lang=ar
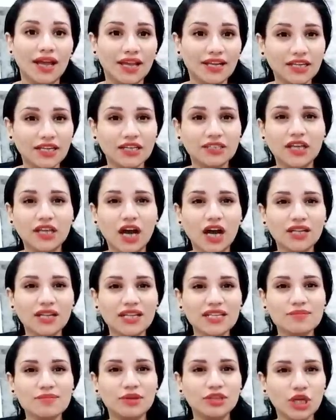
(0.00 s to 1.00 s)
انك
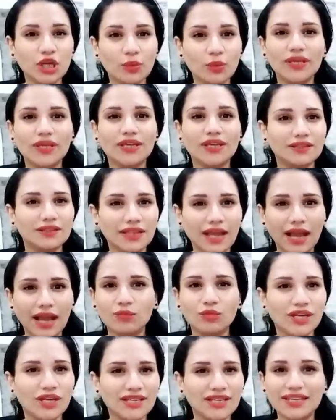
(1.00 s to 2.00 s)
تخلص مشاوير
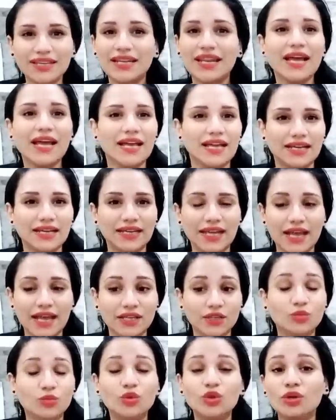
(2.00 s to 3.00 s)
تعاملات الخ
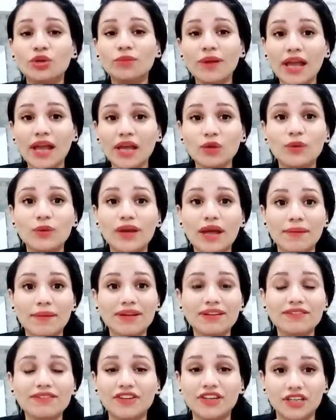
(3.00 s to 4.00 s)
يعني ويوم حلو
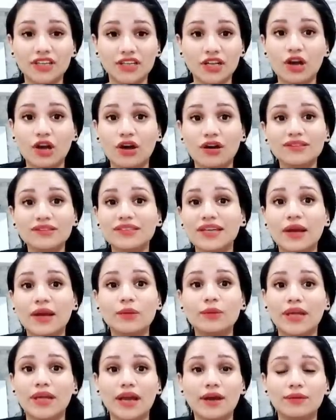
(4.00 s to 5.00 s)
كمان في العلاقات
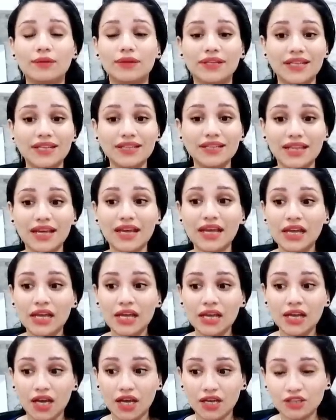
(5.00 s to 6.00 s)
قوي قوي ان انت
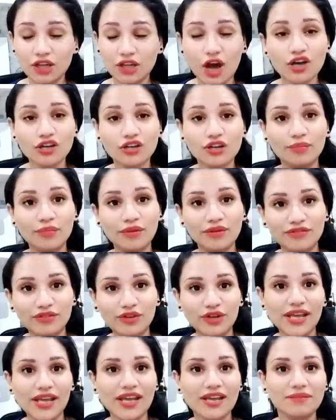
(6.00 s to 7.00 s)
آه، تقرب من
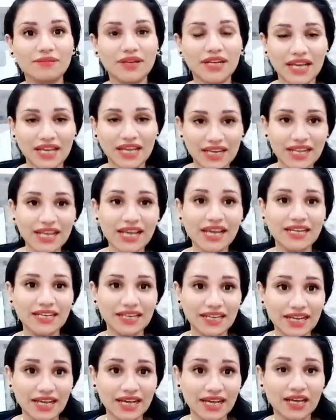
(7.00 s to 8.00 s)
فلان من
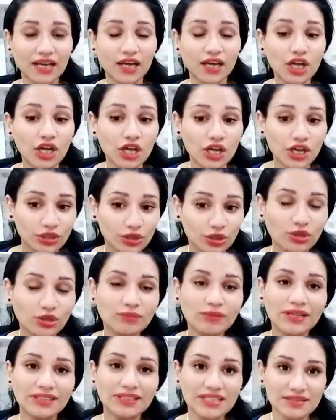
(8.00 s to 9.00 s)
علان الخ
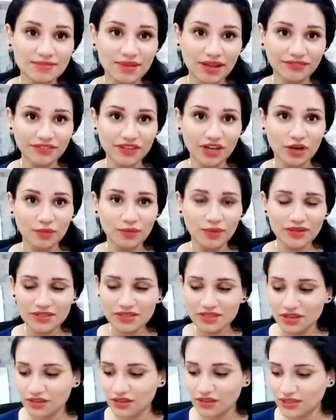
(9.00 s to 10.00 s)
يوم هتسمع فيه اخبار
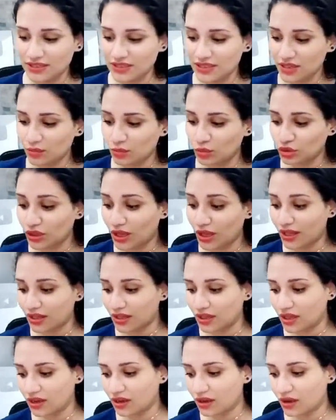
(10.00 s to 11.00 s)
ساره كتير
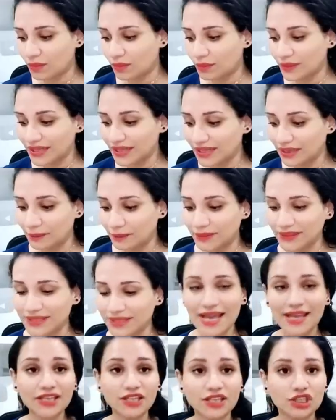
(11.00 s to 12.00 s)
متعلقه
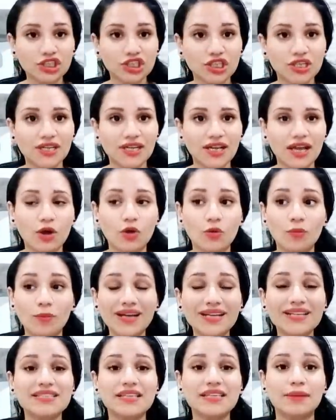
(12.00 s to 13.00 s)
ببدايه شيء او
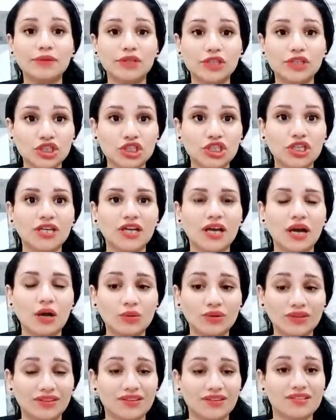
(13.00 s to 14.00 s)
مكسب لشيء
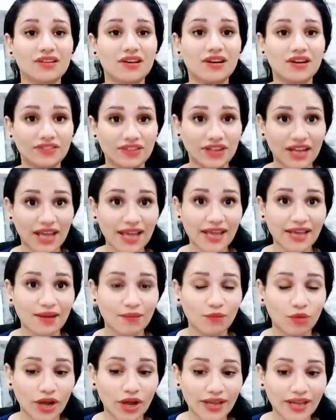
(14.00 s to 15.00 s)
او انتصار لحاجه
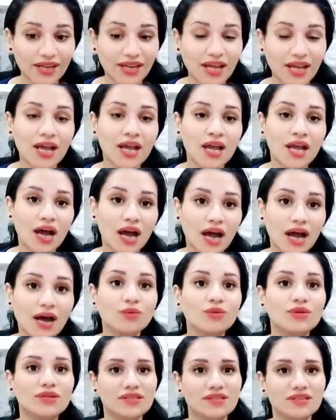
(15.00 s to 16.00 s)
معينه
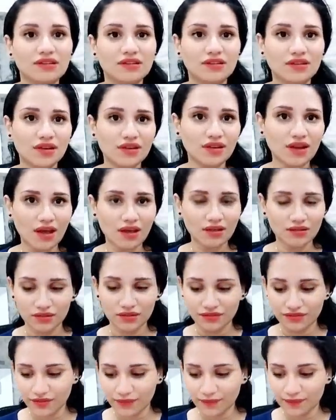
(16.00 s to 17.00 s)
او استقرار
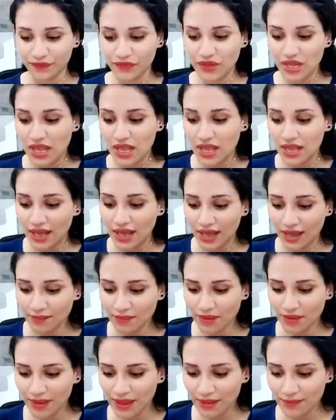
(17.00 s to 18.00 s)
عاطفي
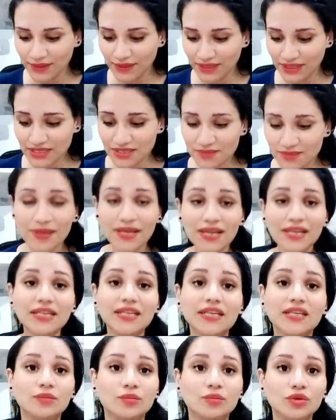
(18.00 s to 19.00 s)
اما بقى بالنسبه
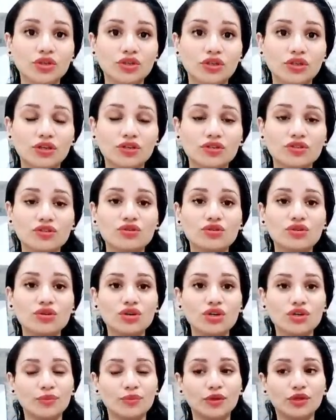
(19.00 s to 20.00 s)
لبرج
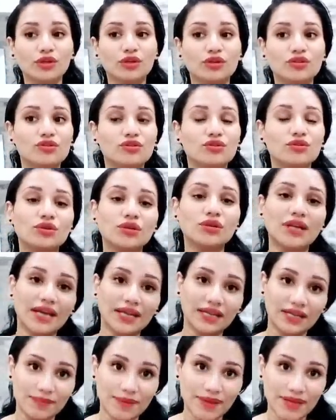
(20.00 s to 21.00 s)
السور برج السور خلي